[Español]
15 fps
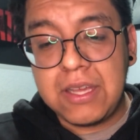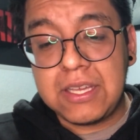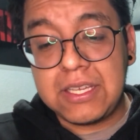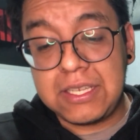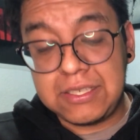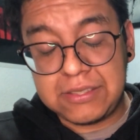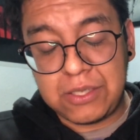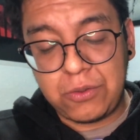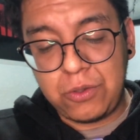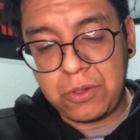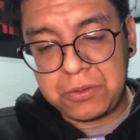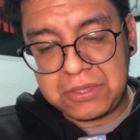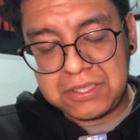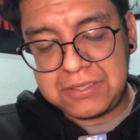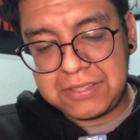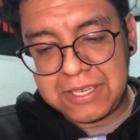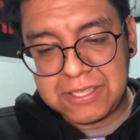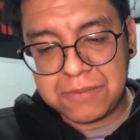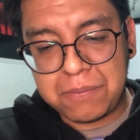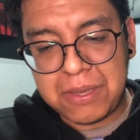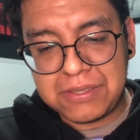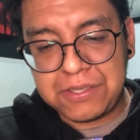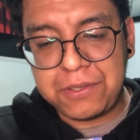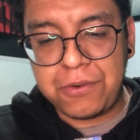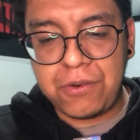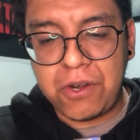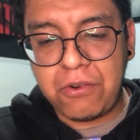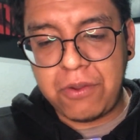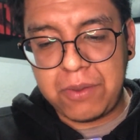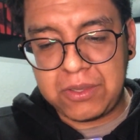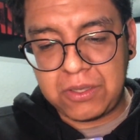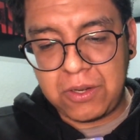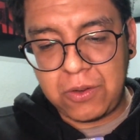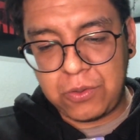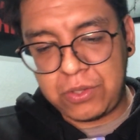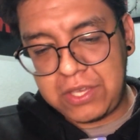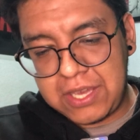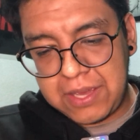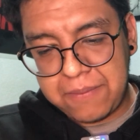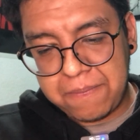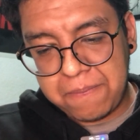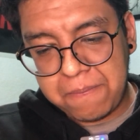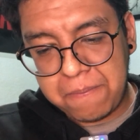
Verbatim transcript: Y según noticias, va a ser una nueva trilogía.